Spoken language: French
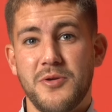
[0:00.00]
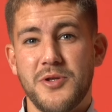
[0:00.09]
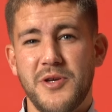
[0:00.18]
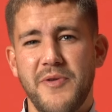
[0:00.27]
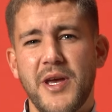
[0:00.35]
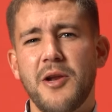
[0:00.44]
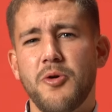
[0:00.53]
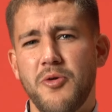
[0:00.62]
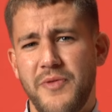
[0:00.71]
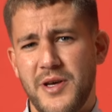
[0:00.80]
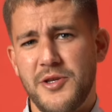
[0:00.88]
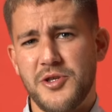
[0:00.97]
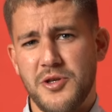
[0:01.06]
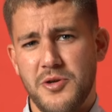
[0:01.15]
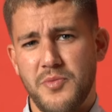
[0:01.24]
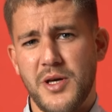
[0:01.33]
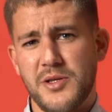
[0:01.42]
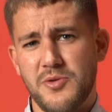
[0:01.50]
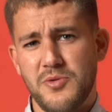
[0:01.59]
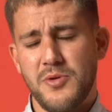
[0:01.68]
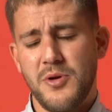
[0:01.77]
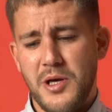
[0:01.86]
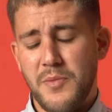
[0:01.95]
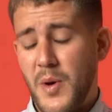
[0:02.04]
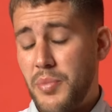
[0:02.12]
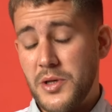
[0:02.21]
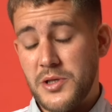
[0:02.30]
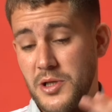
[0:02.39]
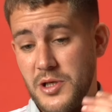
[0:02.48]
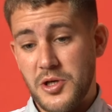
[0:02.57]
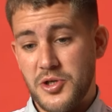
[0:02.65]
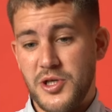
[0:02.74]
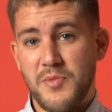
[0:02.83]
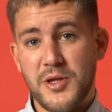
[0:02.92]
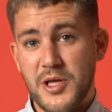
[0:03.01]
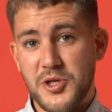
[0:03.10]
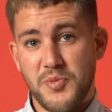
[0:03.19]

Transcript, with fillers: J'avais écrit le refrain déjà en prison et même pas, c'était sorti de ma tête.